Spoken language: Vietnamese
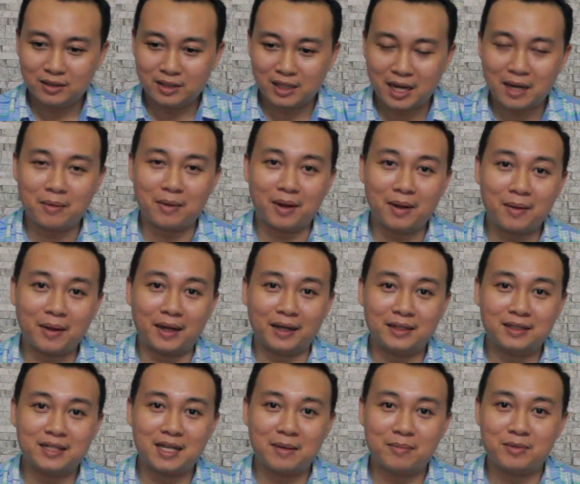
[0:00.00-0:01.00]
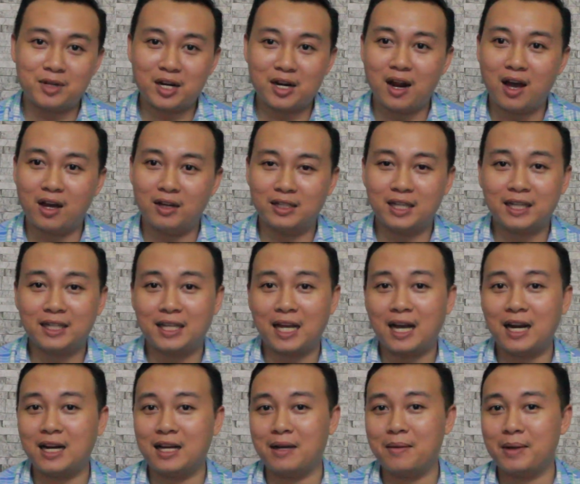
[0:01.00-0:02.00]
Khi mà các bạn xem trailer chắc
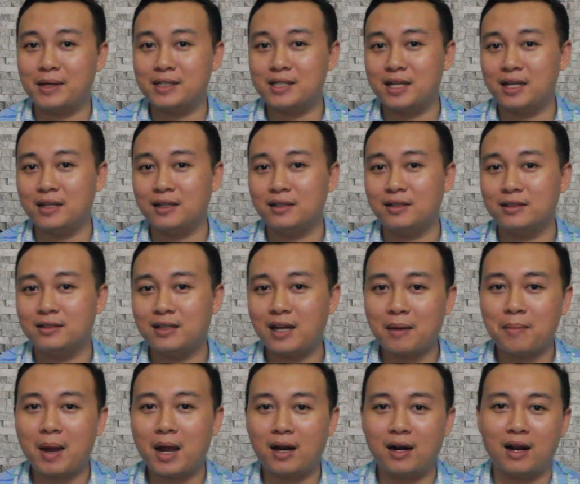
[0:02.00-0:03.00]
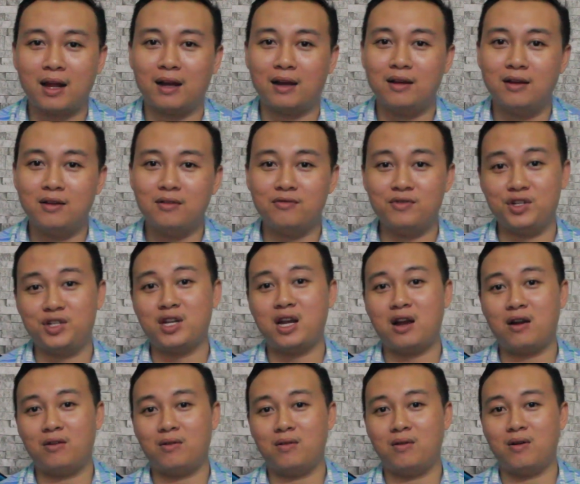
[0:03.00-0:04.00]
chắn là các bạn sẽ thắc mắc là vì
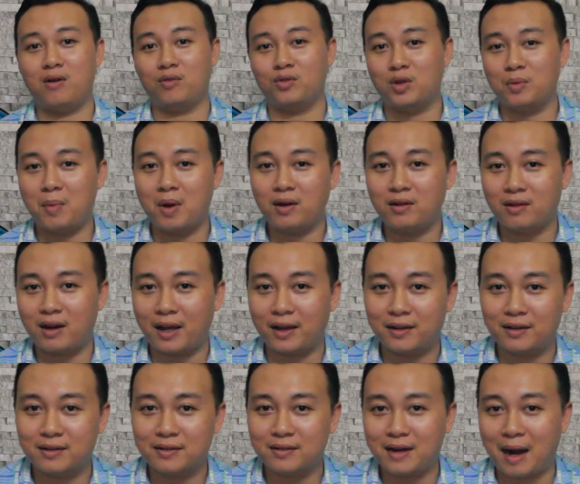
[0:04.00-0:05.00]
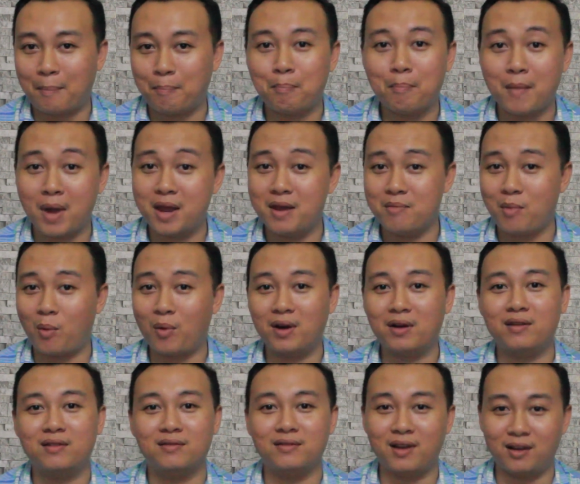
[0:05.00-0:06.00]
sao Optimus lại đập bì một cách
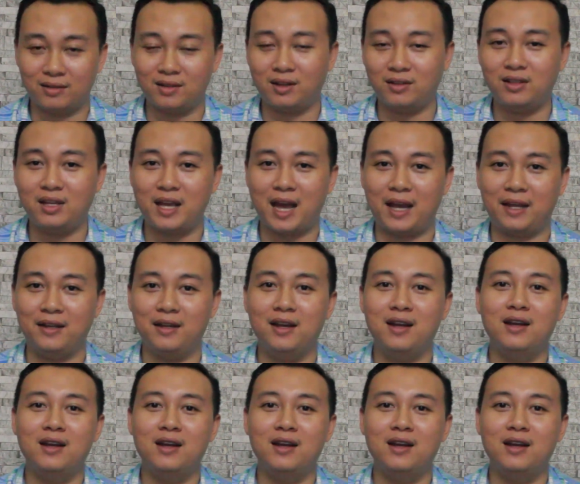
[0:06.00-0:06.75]
như tử như vậy.